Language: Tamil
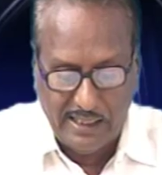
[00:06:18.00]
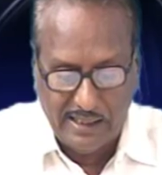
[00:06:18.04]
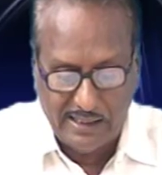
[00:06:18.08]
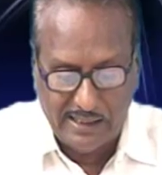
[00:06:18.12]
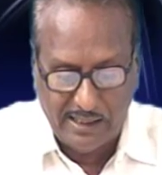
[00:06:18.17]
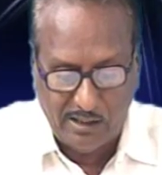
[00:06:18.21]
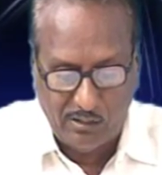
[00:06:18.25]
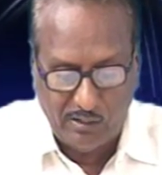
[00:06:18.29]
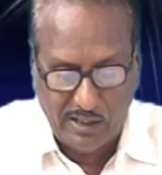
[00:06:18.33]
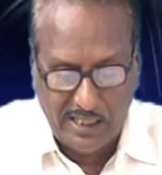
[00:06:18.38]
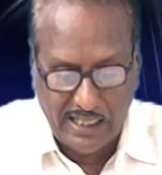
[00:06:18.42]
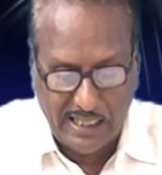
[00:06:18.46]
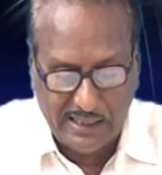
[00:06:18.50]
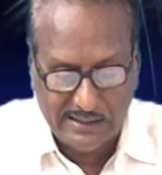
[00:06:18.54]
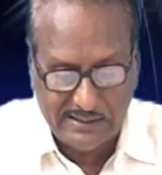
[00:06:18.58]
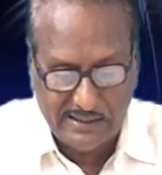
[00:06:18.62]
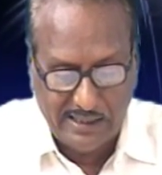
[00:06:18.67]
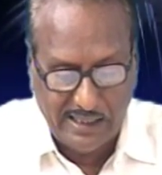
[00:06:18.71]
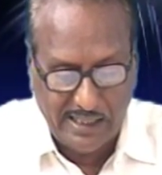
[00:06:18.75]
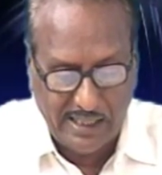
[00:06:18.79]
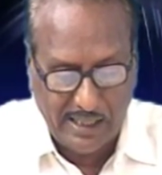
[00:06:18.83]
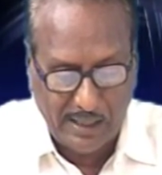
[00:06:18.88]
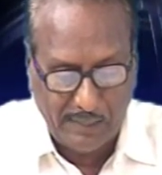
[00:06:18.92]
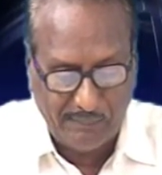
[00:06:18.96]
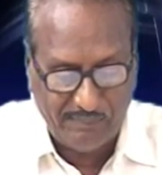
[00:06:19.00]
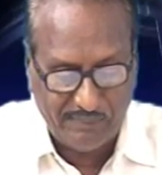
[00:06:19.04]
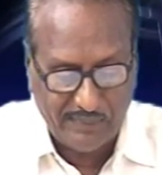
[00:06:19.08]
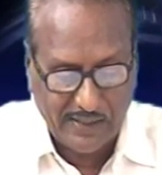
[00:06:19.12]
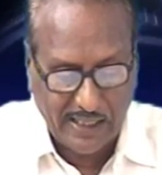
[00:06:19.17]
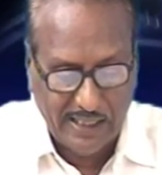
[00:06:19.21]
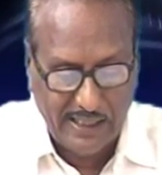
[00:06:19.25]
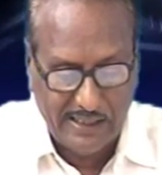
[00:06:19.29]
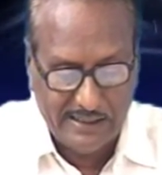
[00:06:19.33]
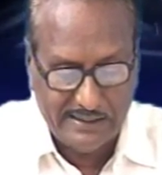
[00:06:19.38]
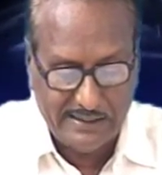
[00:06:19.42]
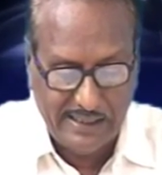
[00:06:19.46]
ஏட்டினுடைய ஆசிரியர்
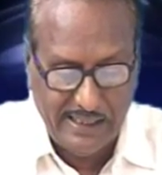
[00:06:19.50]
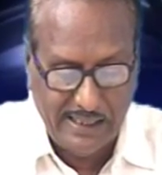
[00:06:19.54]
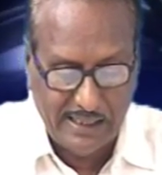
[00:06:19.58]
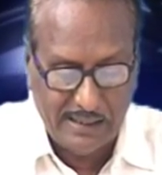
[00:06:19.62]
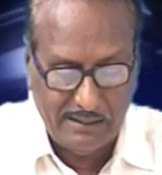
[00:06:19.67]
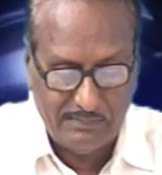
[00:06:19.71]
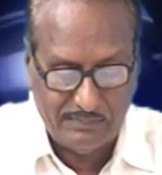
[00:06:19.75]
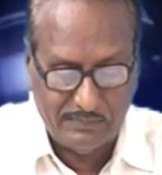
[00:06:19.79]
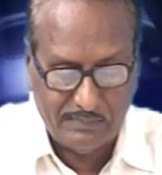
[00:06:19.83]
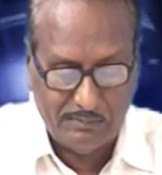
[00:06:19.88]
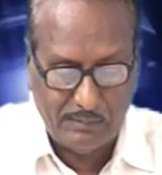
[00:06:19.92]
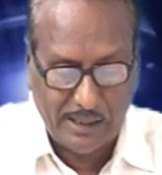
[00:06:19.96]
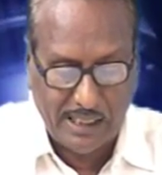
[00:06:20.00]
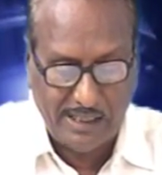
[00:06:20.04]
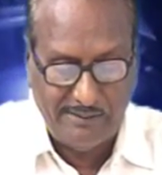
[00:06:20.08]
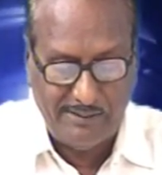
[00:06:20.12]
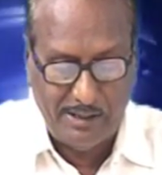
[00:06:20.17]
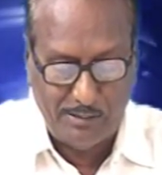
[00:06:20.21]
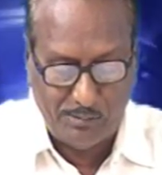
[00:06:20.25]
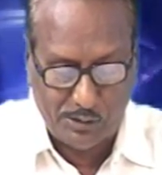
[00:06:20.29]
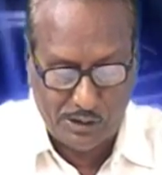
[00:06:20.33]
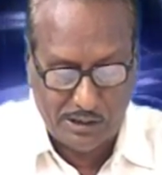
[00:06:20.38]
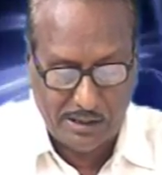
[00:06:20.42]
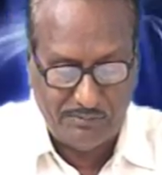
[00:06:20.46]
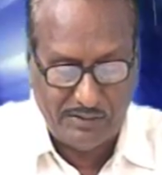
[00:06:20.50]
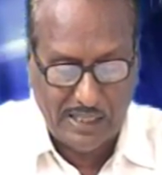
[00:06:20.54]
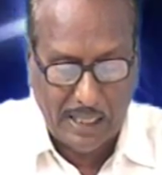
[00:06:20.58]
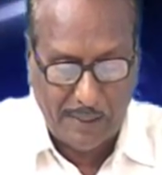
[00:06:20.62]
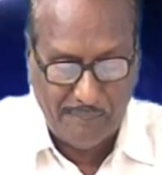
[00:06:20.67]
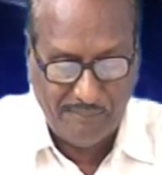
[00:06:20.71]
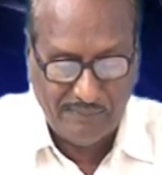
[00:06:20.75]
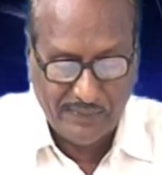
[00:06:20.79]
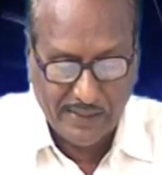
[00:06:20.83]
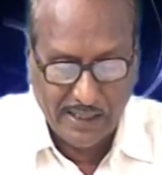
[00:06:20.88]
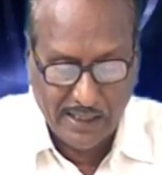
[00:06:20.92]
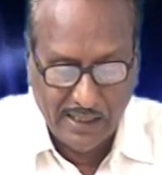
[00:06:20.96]
ஆசிரியரும் மணவை முஸ்தபா
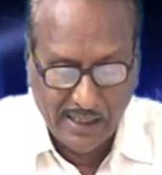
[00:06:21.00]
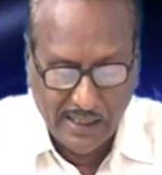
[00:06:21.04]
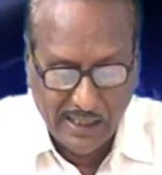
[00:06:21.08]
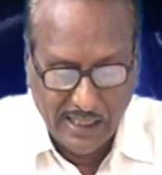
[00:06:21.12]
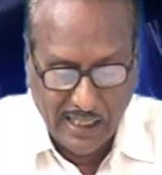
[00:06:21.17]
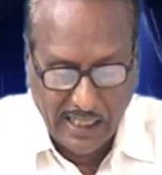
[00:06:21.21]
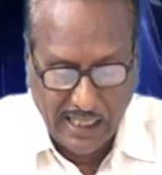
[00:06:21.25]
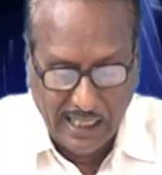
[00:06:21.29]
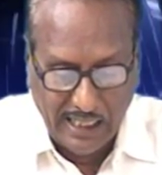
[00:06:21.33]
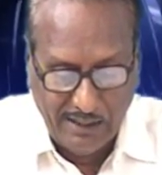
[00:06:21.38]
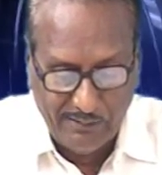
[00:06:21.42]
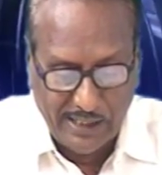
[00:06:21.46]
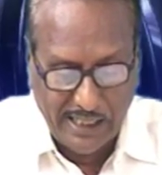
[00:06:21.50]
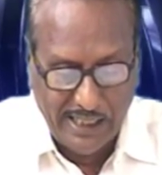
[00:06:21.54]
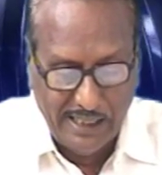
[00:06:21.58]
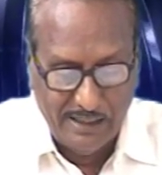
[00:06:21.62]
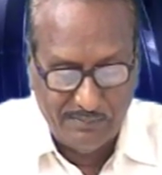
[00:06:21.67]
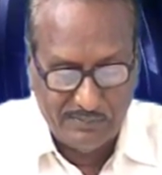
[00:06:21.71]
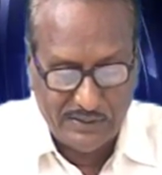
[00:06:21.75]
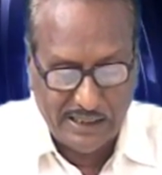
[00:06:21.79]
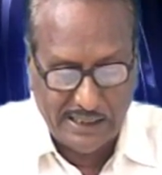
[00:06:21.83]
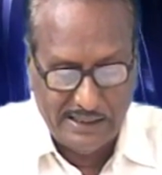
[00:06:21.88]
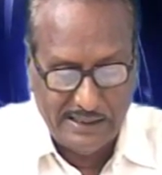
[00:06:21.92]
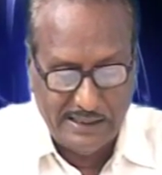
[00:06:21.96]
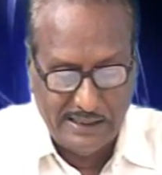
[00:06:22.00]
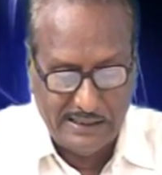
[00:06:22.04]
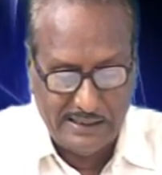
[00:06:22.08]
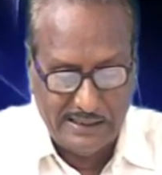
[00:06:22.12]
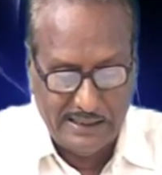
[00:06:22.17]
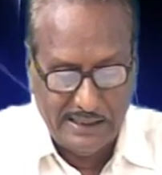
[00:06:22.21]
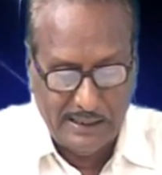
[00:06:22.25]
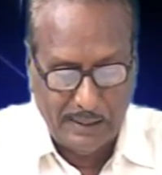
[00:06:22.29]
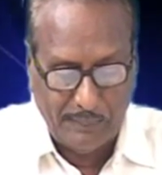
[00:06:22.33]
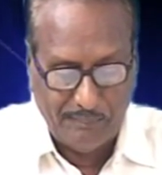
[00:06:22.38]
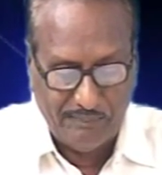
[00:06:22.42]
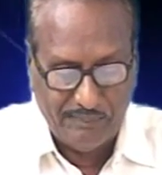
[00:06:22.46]
அவர்களையும் சந்தித்து